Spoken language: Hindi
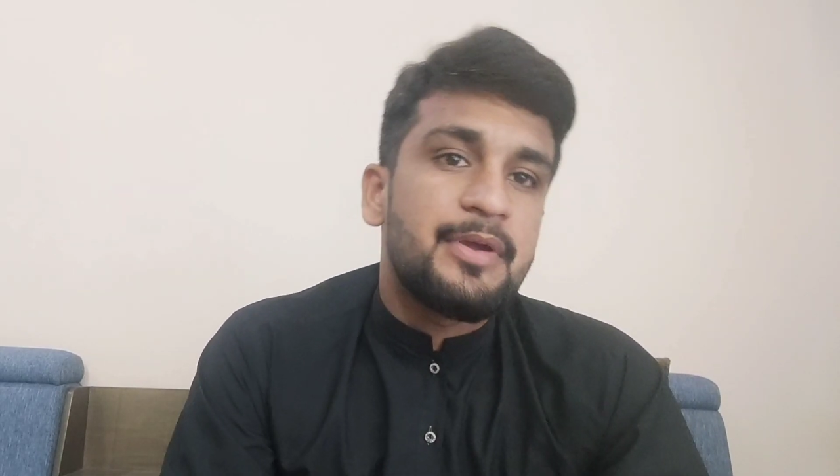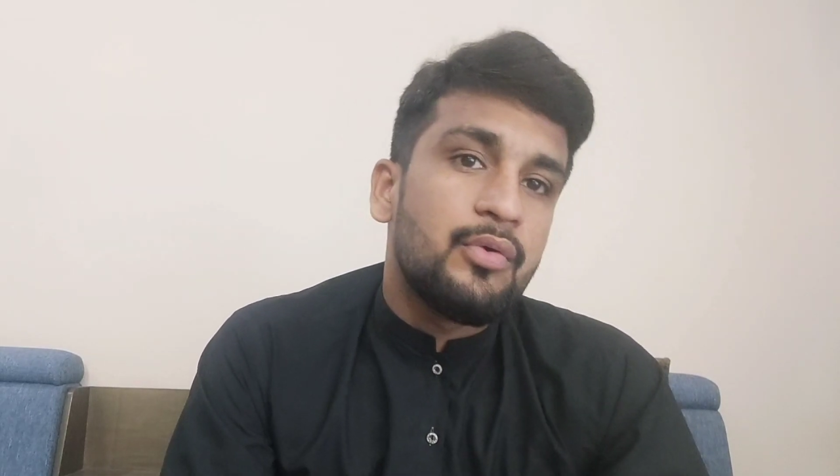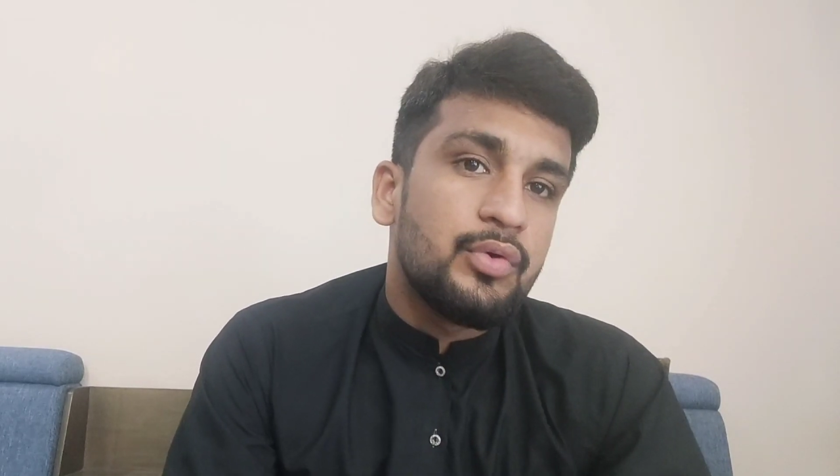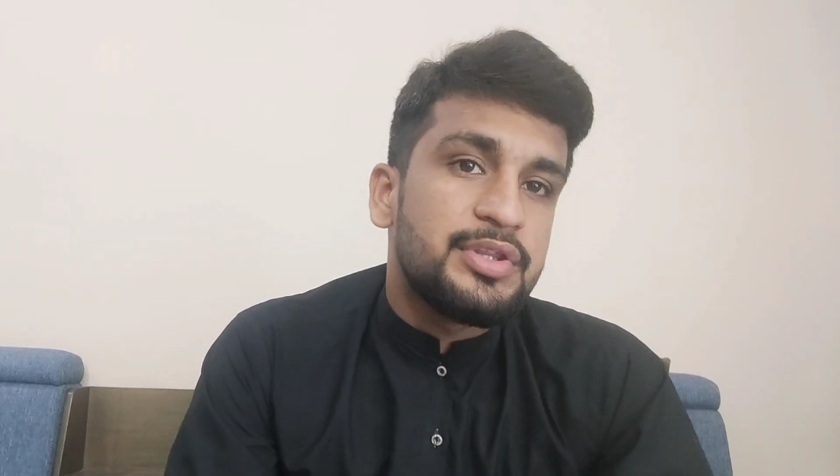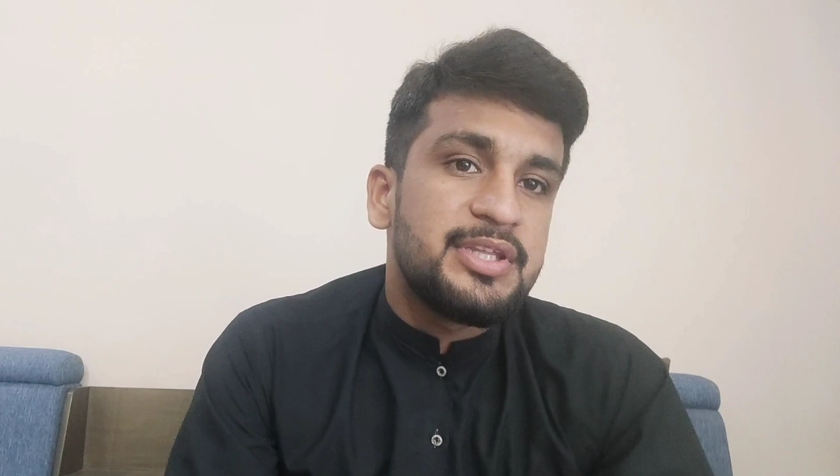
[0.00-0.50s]
के
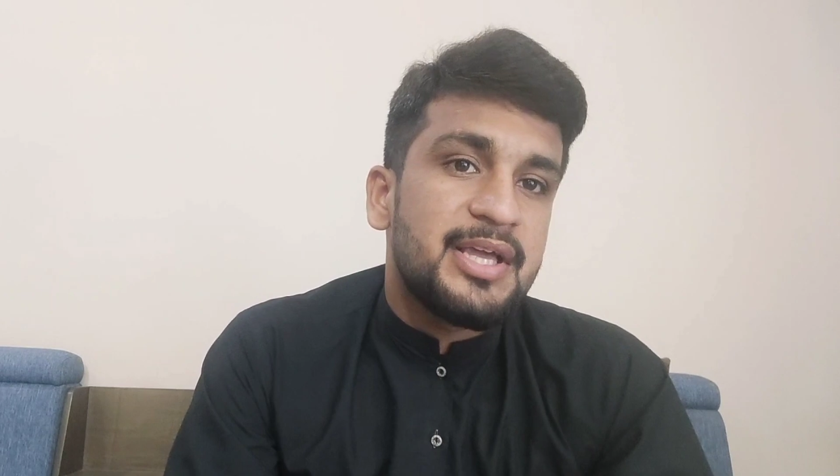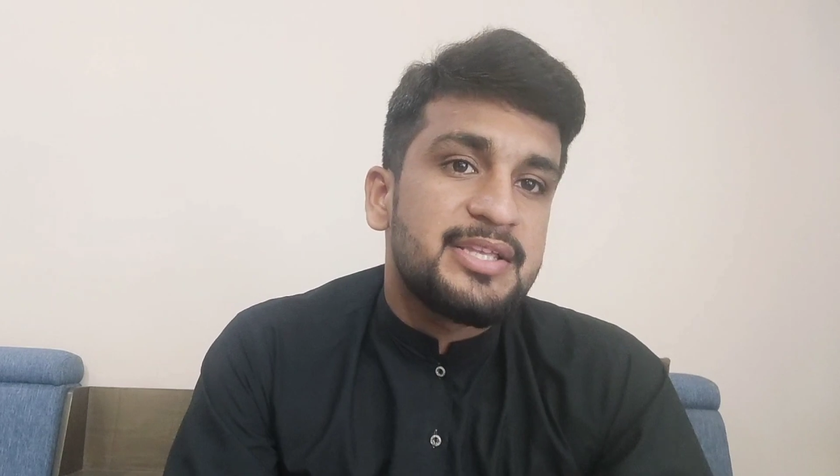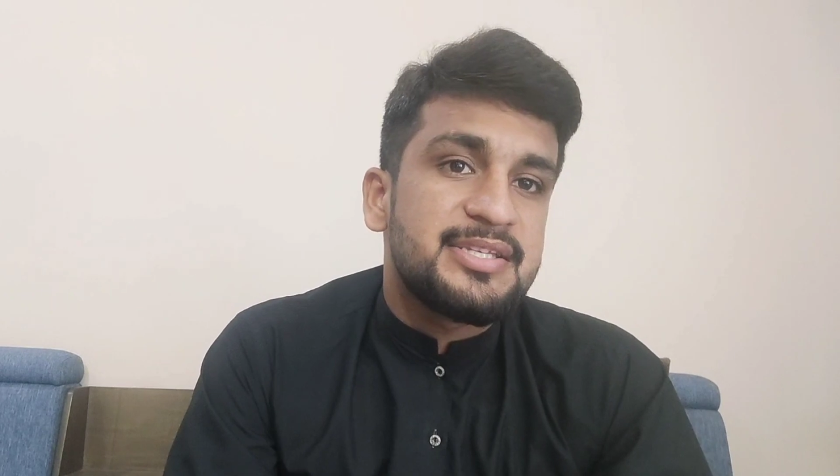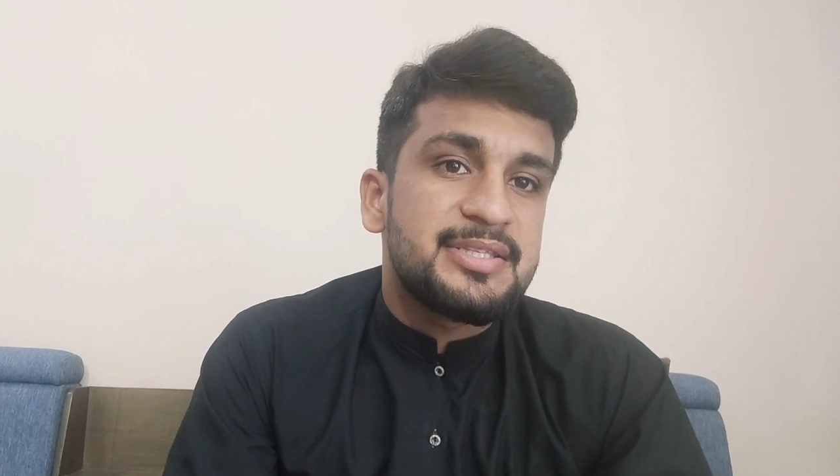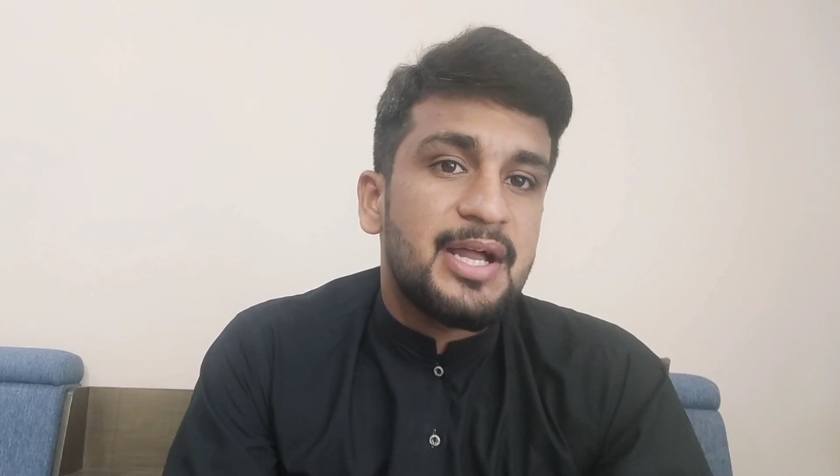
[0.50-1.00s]
होती है
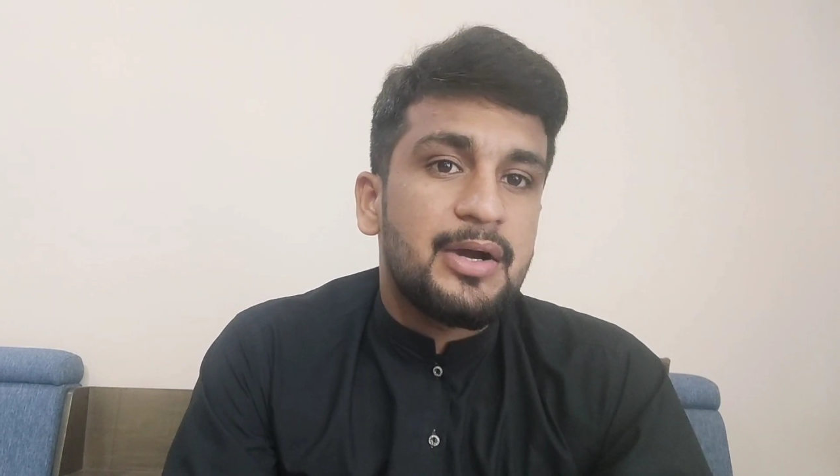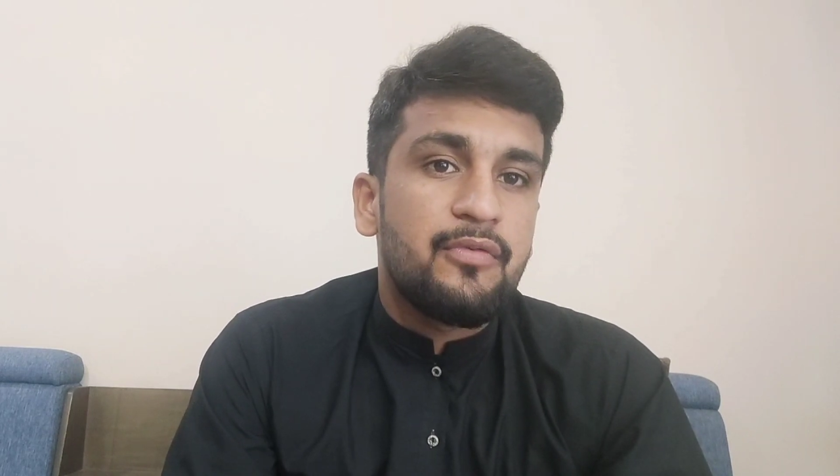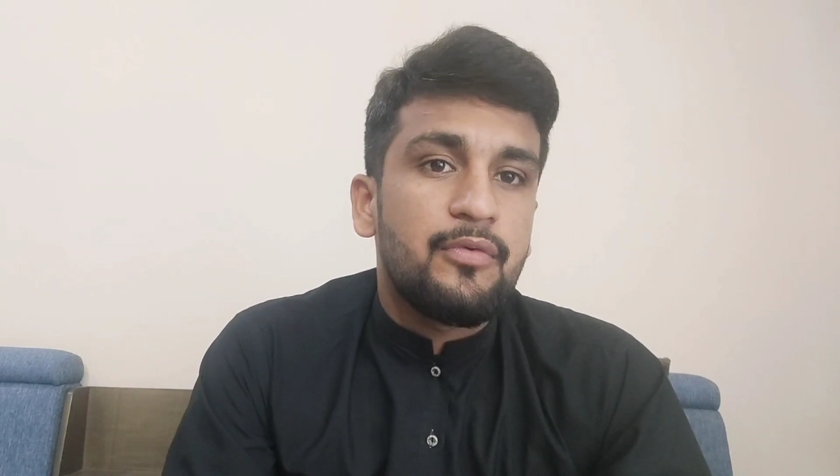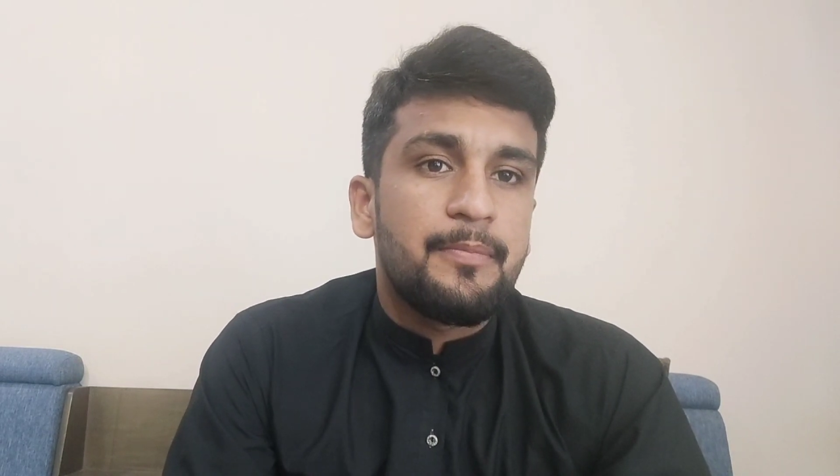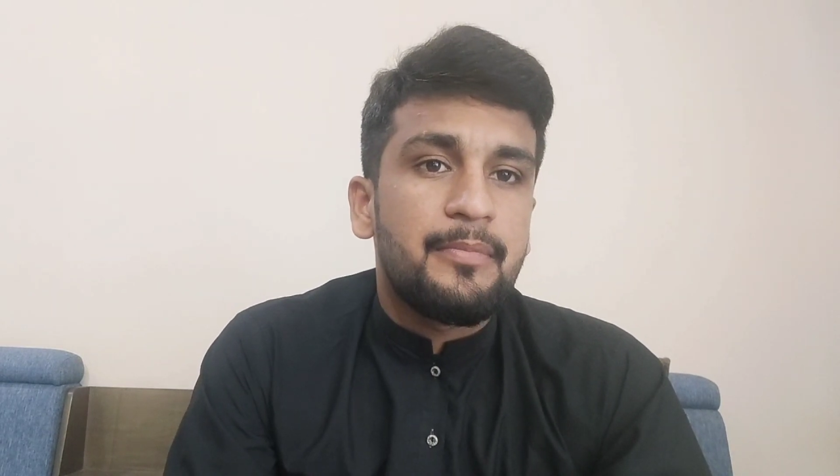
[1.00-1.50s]
जिस तरह का
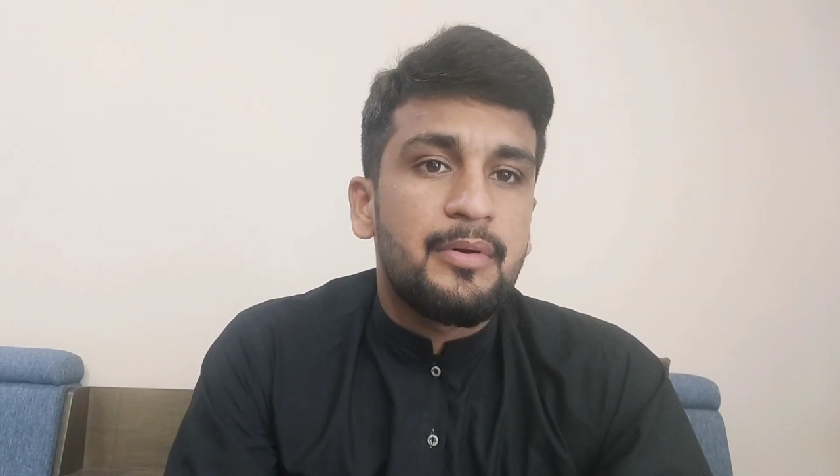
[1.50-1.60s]
वो